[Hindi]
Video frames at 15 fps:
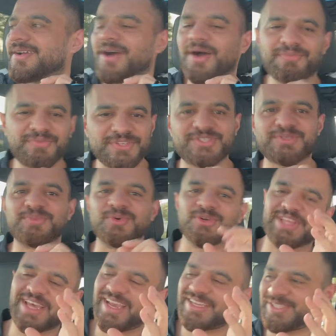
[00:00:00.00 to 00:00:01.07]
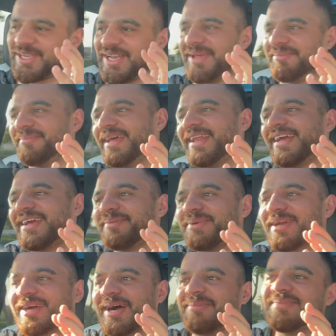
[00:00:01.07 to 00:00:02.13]
काफ़ी स्मूथ है एक्चुअली मैंने कभी
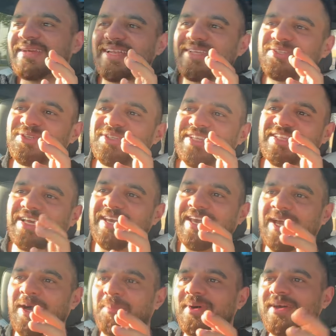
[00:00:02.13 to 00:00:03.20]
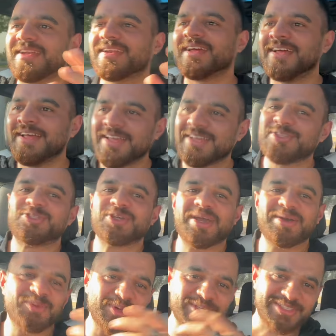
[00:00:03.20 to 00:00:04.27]
ख्वाब में नहीं सोचा था कि हमर जो है
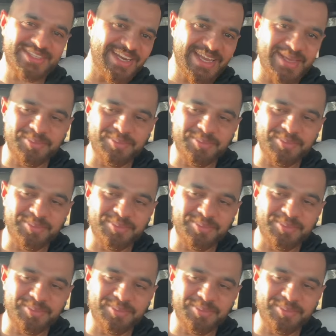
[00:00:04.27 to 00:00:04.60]
वो इस तरह की